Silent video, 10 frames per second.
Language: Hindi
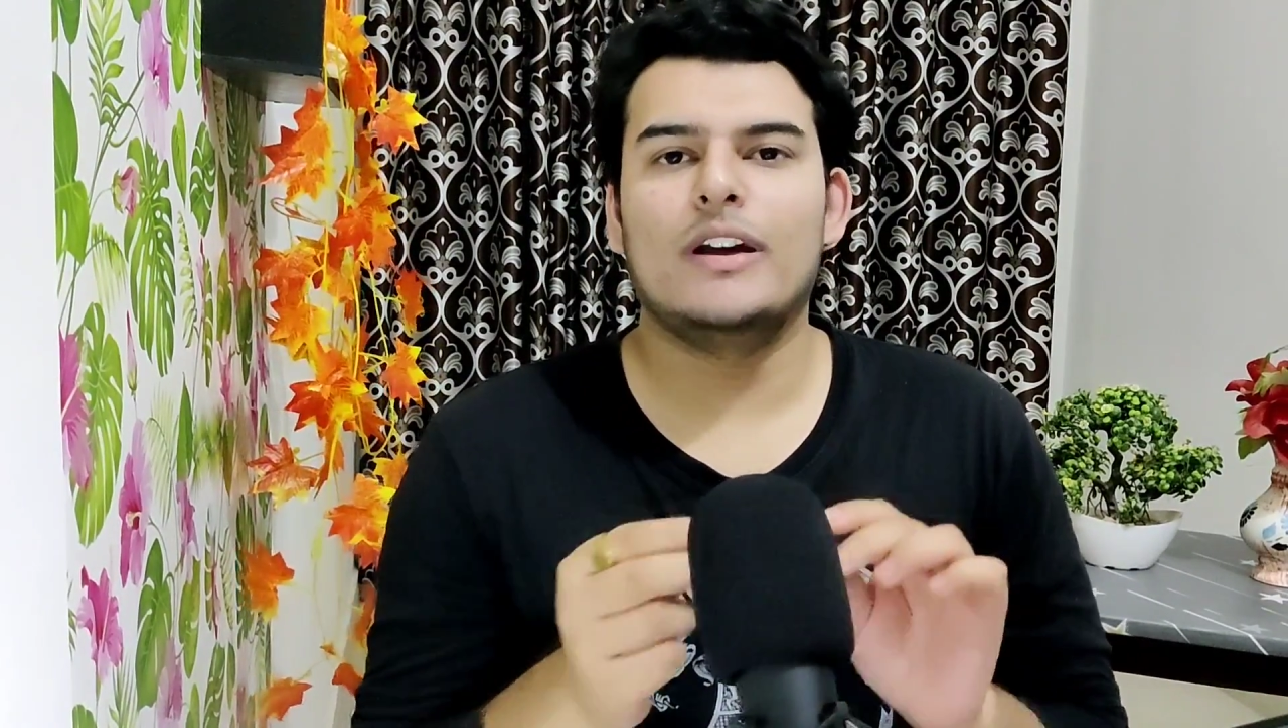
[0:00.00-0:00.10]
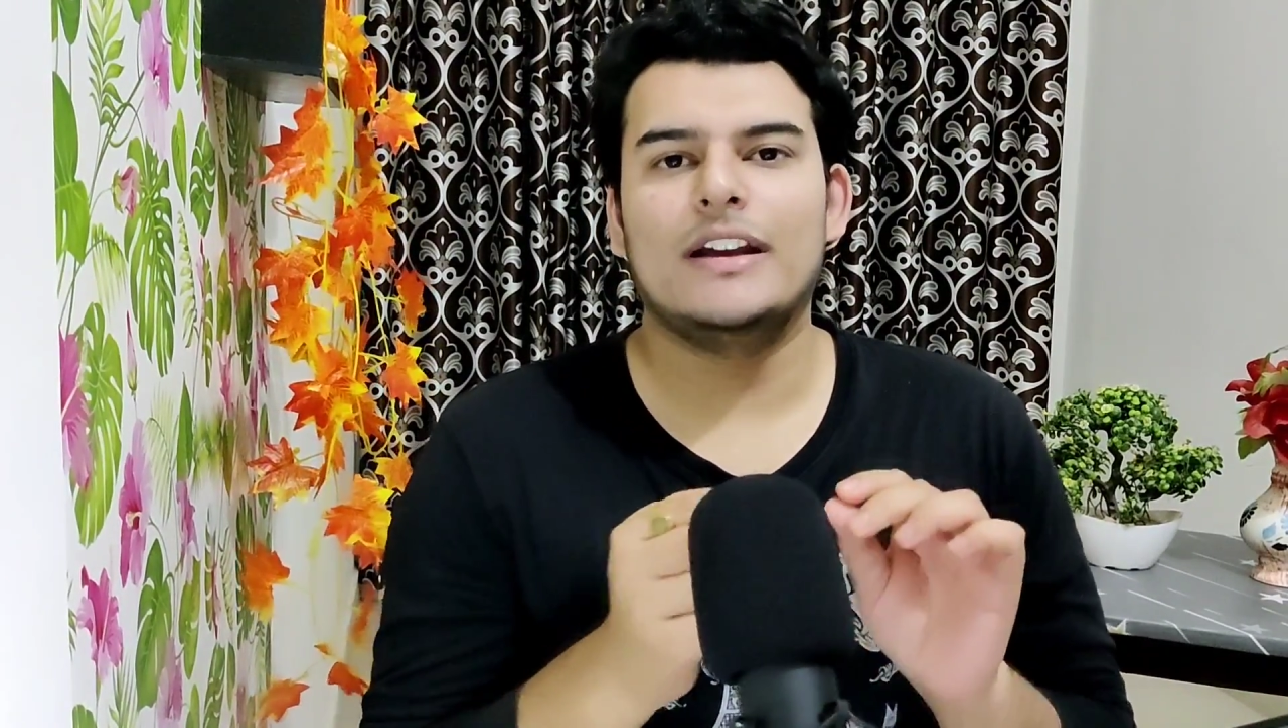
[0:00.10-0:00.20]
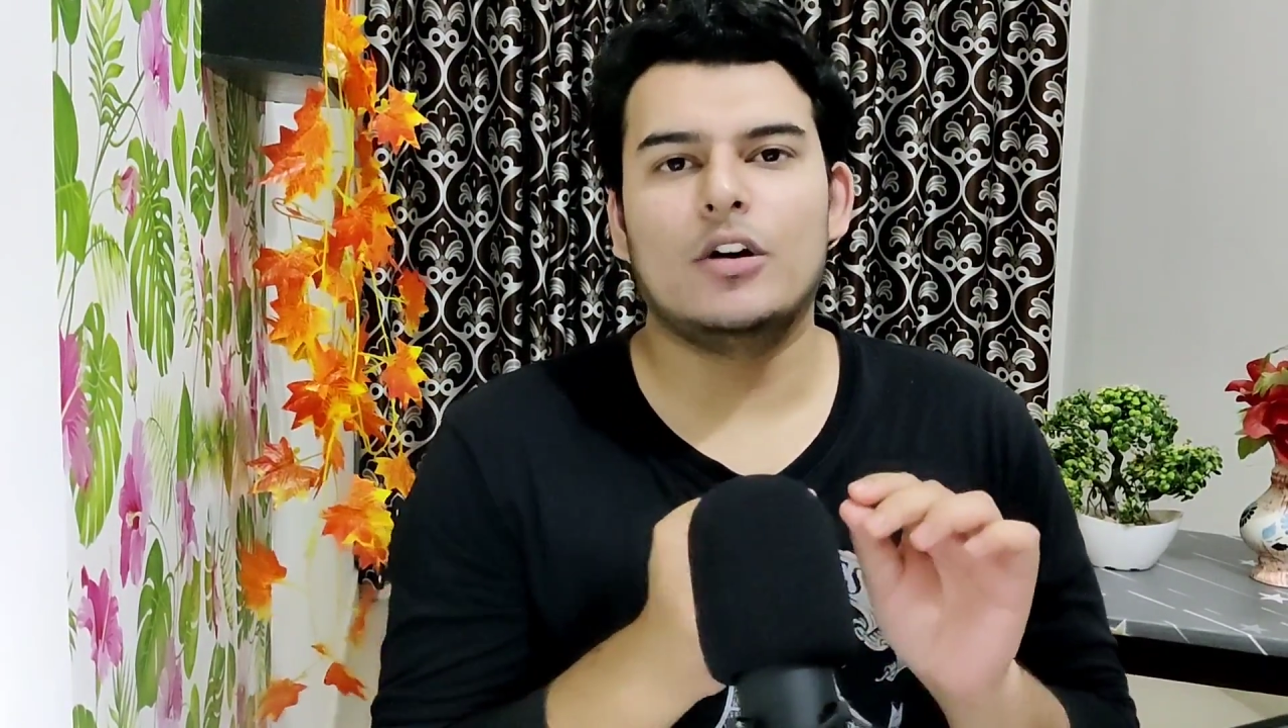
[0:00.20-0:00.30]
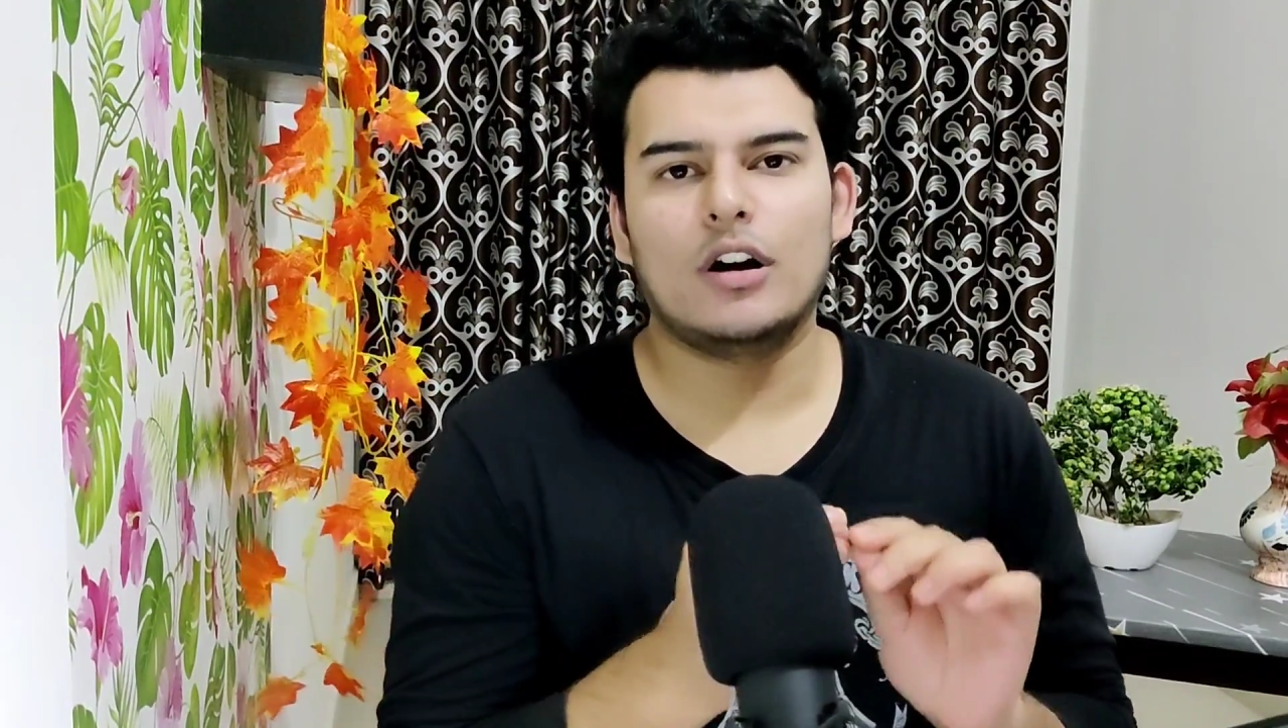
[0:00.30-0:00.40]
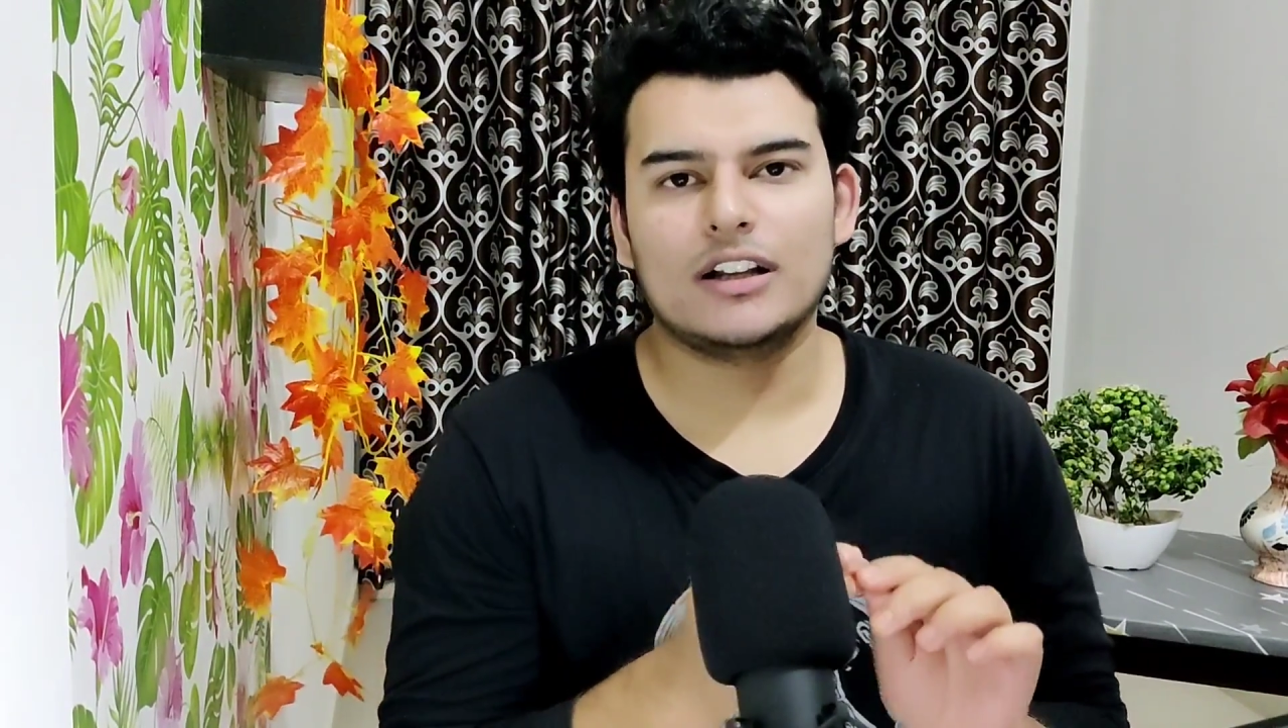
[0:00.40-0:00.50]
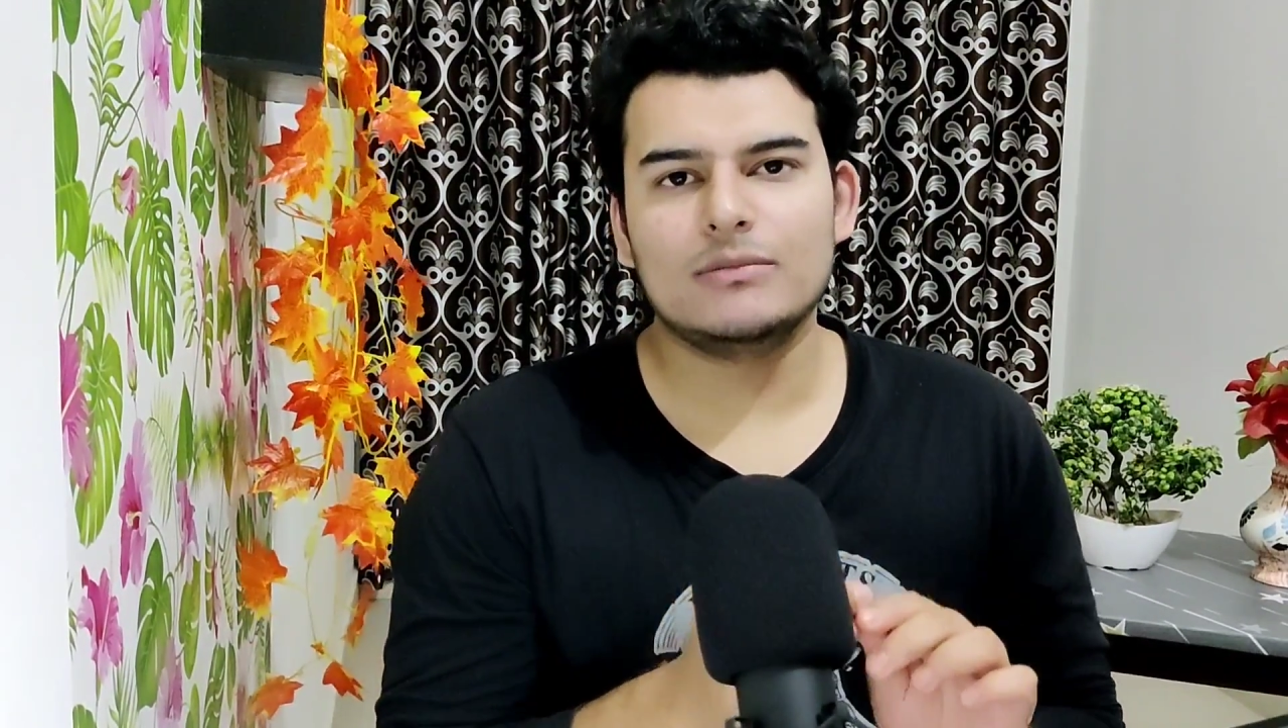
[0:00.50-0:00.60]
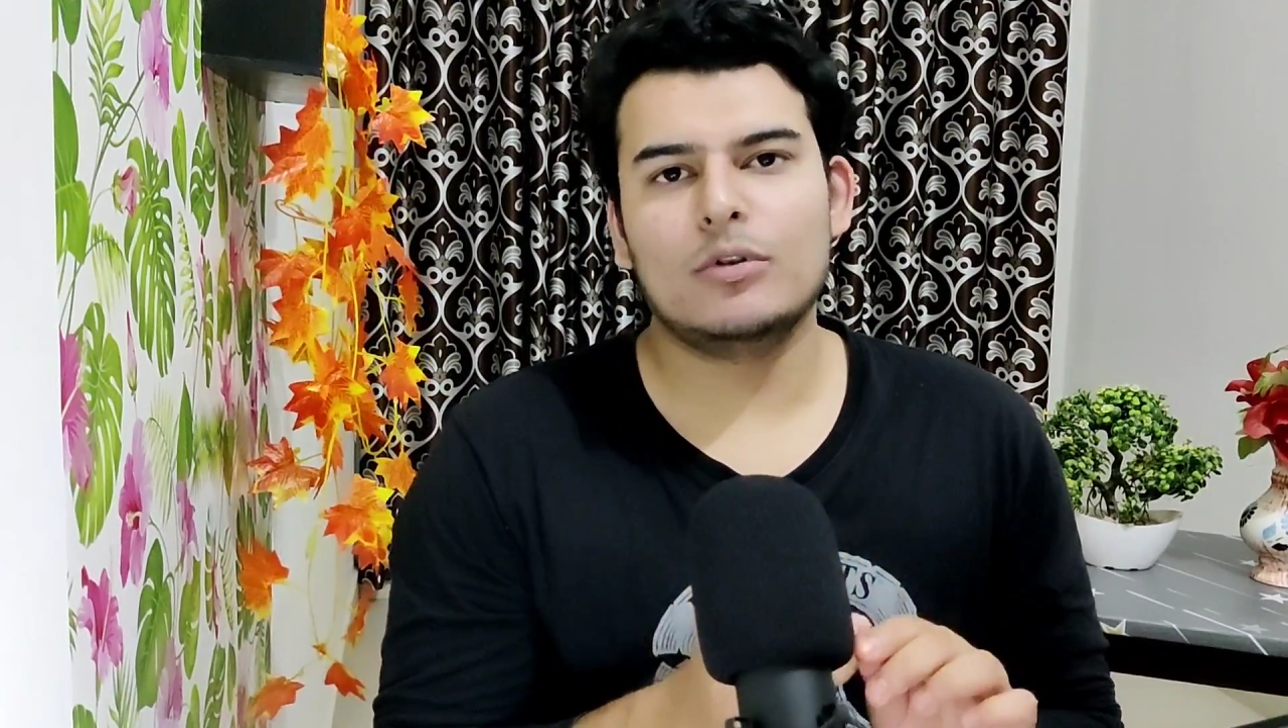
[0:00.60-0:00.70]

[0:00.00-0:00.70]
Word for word: कोई कॉटन